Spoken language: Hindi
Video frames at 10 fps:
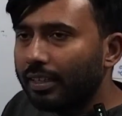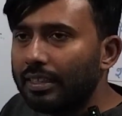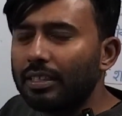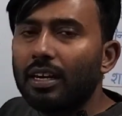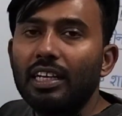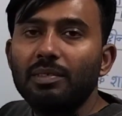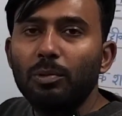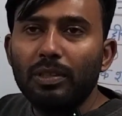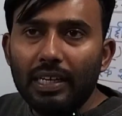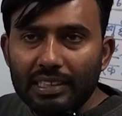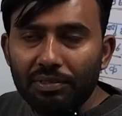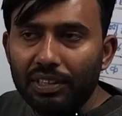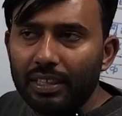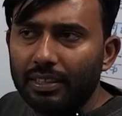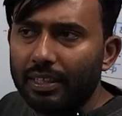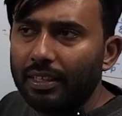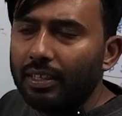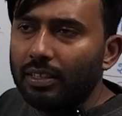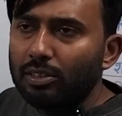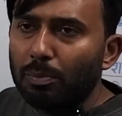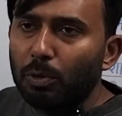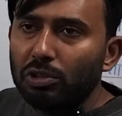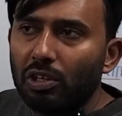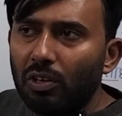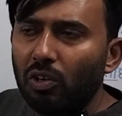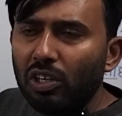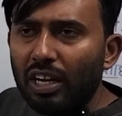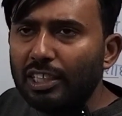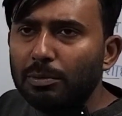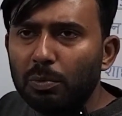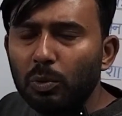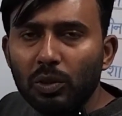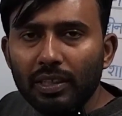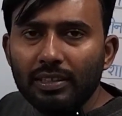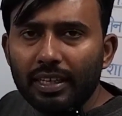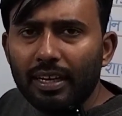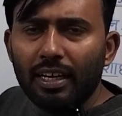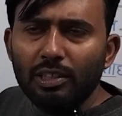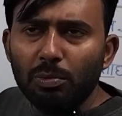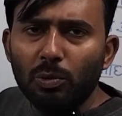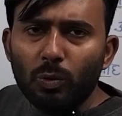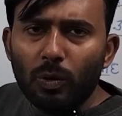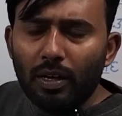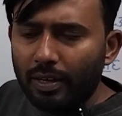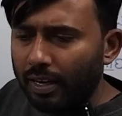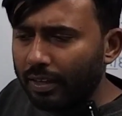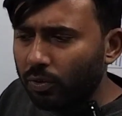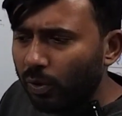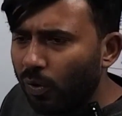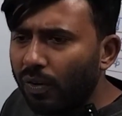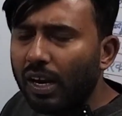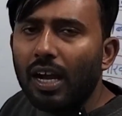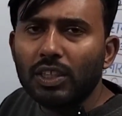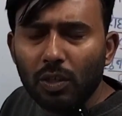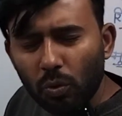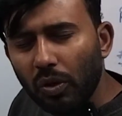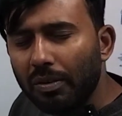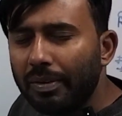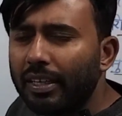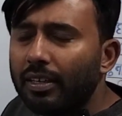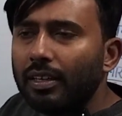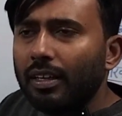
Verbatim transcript: कि जैसे राजपूत राजा बनते थे सपोज कर लो कि राजपूत की जगह राजपूतों को हटा के कोई लोअर कास्ट का को कोई भी